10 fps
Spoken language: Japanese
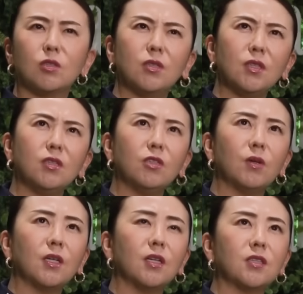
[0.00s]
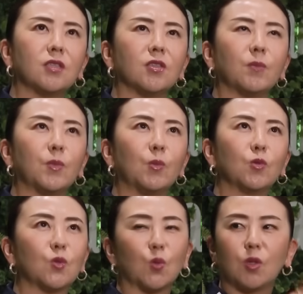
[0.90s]
スイング言われだしたのやっぱ
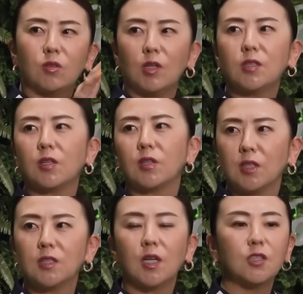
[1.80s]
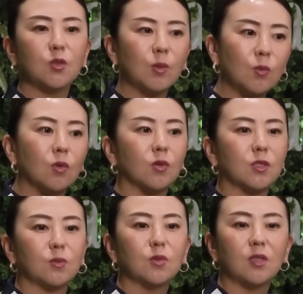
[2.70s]
もうちょっと大きくなってからね。最初はもう
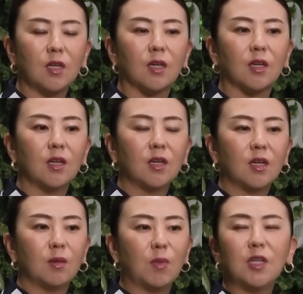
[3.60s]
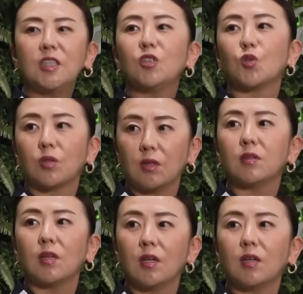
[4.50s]
自分で真似しろって言っ
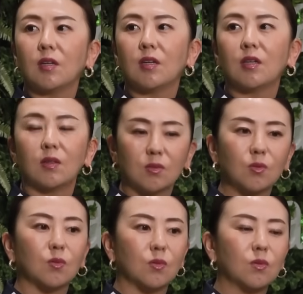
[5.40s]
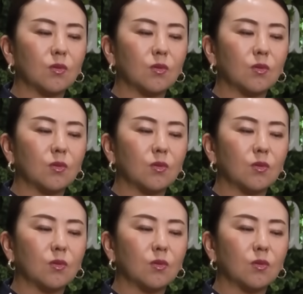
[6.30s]
て、うん、そう